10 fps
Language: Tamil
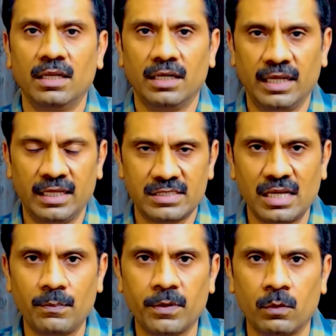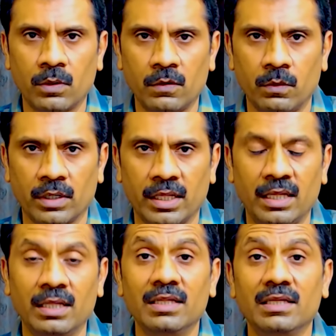நீங்கள் சாப்பிட்ற உணவோட
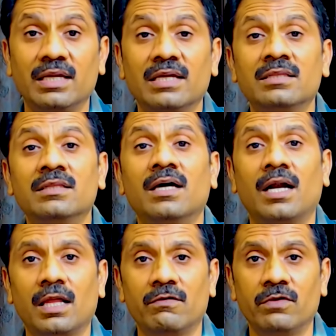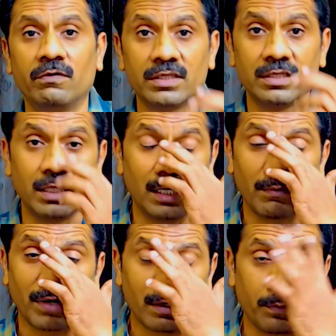எந்த அளவு வந்து
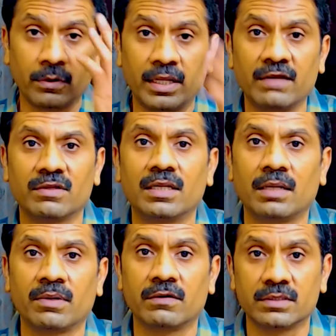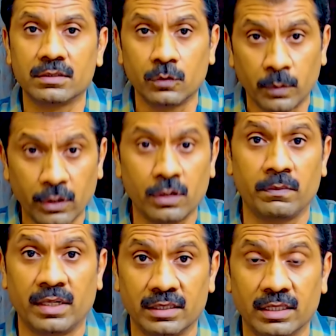நமக்கு ப்ரோட்டீன் வந்து நமக்கு வந்து
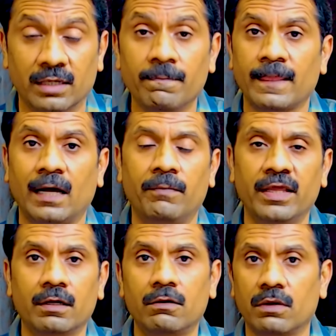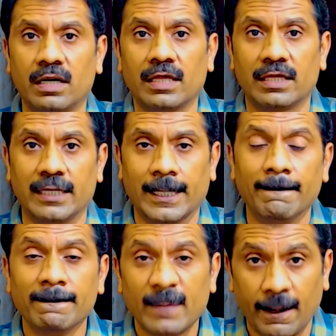உபயோகமாகுது அப்படிங்கிற ஒரு கணக்கு இருக்குது
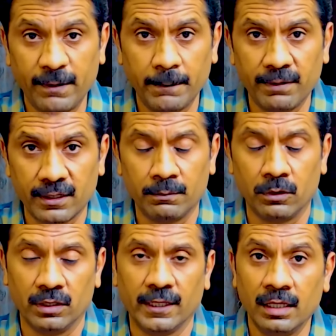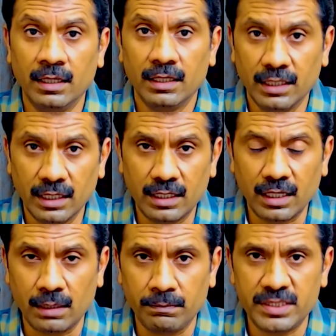அப்படி பார்க்கும்பொழுது இருக்கிற
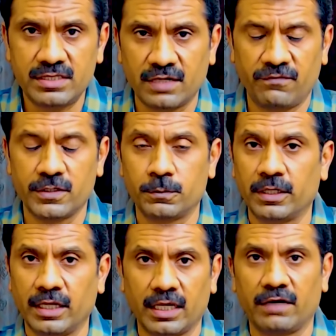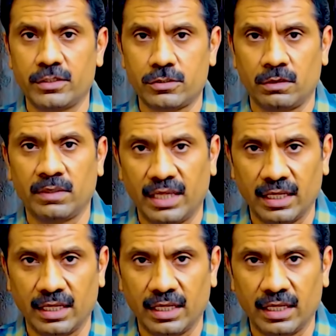பெஸ்ட் ரெஃபரன்ஸ் பண்ணி ஏற்கனவே சொன்ன மாதிரி எக்